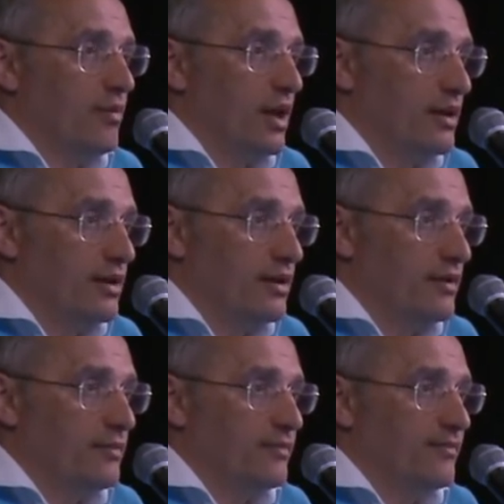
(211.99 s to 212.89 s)
маленькая.
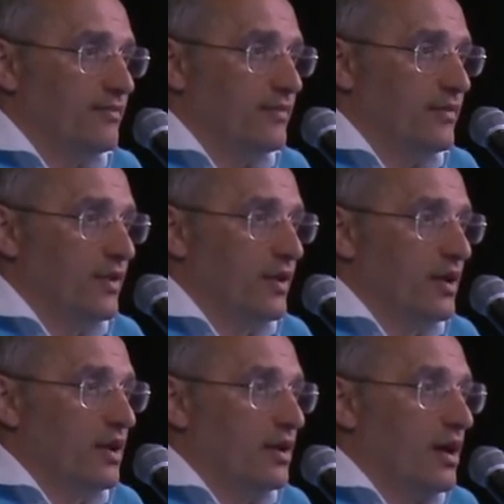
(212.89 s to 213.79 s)

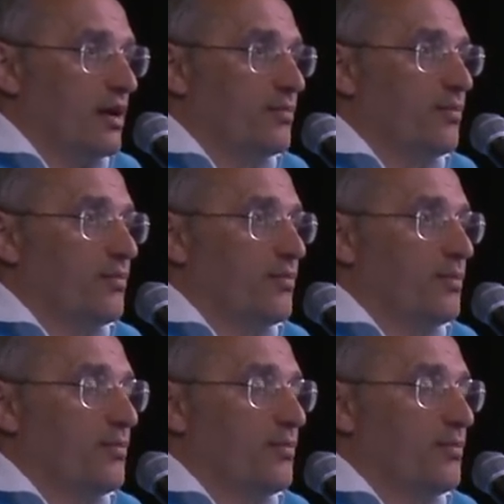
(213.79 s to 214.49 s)
Как